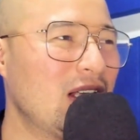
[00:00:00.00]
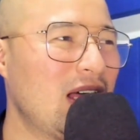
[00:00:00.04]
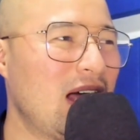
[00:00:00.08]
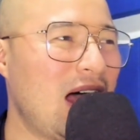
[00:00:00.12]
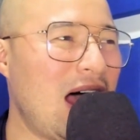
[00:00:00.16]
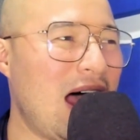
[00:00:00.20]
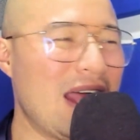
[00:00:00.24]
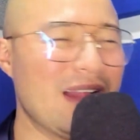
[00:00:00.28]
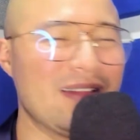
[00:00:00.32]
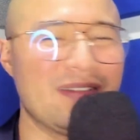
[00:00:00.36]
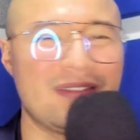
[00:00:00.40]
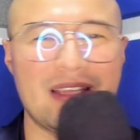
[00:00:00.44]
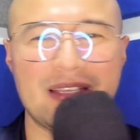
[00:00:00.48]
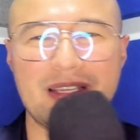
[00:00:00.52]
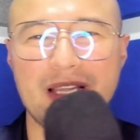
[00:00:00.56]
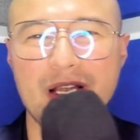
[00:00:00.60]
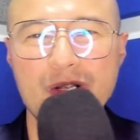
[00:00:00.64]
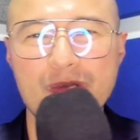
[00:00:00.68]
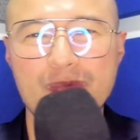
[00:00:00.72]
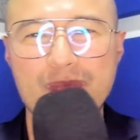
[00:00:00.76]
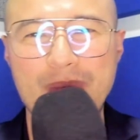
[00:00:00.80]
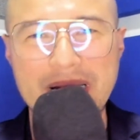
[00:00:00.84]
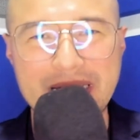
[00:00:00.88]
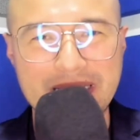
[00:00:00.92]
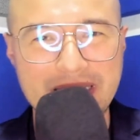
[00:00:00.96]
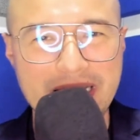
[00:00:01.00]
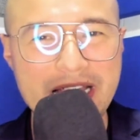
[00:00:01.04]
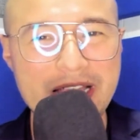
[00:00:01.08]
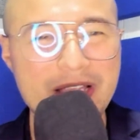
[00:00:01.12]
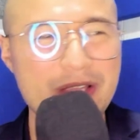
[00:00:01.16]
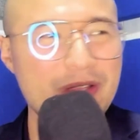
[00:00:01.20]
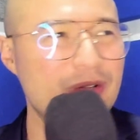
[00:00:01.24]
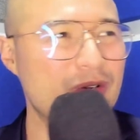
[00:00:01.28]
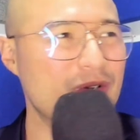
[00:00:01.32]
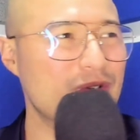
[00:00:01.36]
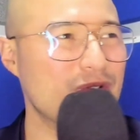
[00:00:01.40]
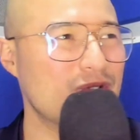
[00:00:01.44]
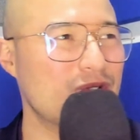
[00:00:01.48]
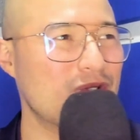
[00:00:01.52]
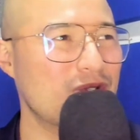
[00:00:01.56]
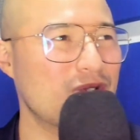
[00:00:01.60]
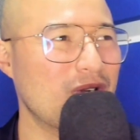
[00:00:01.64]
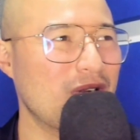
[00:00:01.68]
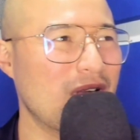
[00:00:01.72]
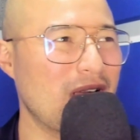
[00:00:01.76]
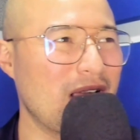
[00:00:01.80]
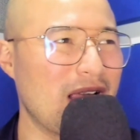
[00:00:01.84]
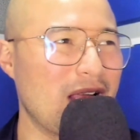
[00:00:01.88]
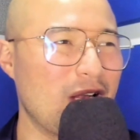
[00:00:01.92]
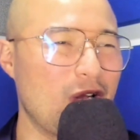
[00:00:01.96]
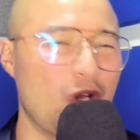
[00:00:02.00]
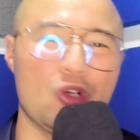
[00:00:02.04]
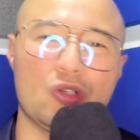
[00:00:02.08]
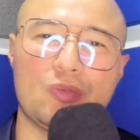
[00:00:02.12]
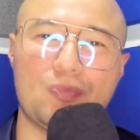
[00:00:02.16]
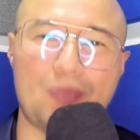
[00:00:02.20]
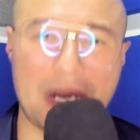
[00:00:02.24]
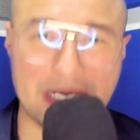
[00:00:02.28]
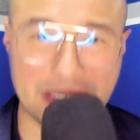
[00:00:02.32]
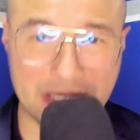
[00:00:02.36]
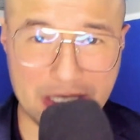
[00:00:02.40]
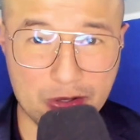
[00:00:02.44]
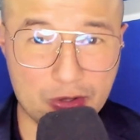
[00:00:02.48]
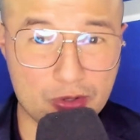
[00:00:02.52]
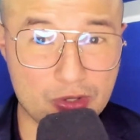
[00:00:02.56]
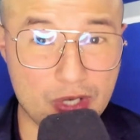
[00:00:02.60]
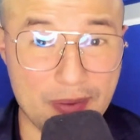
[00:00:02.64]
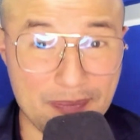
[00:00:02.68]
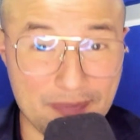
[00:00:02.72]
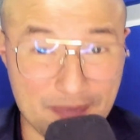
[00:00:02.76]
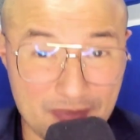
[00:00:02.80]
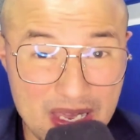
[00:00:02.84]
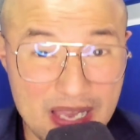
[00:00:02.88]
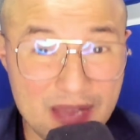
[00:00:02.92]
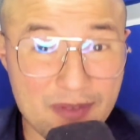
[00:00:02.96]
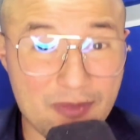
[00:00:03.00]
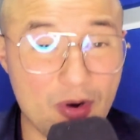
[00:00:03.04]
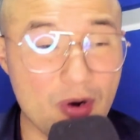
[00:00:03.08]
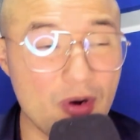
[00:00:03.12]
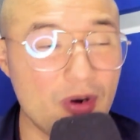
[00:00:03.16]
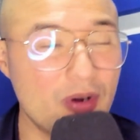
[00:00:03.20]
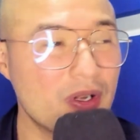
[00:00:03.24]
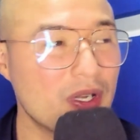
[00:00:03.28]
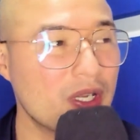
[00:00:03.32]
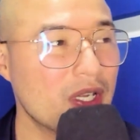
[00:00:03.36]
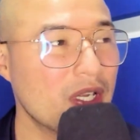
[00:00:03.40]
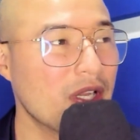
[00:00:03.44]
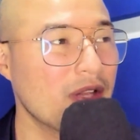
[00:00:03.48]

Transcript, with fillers: antes de los partidos, los partidos en vivo,